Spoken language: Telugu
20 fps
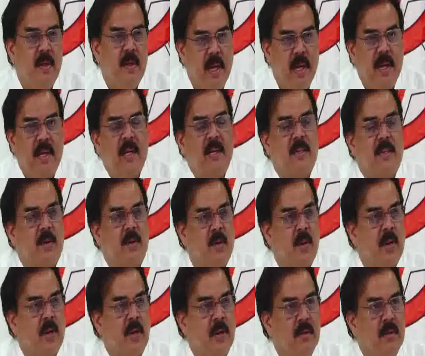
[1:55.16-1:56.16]
గేట్లు
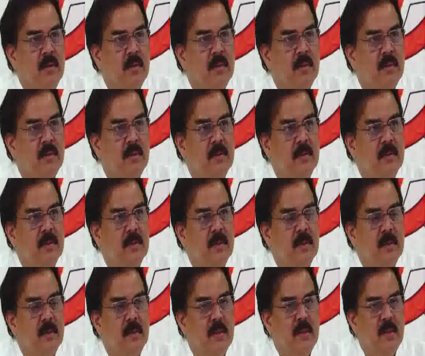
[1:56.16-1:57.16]
ఎత్తకుండా
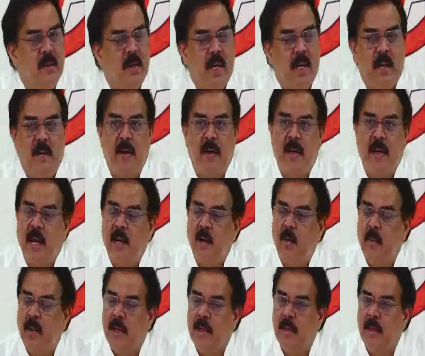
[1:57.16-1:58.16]
ఇరవై
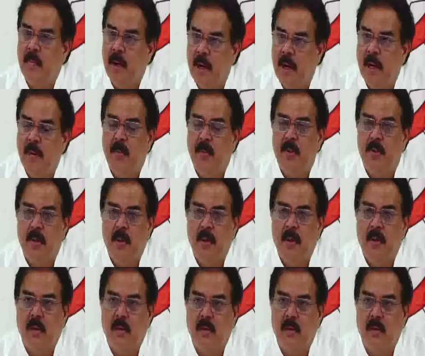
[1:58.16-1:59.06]
నాలుగు మంది బలైపోతే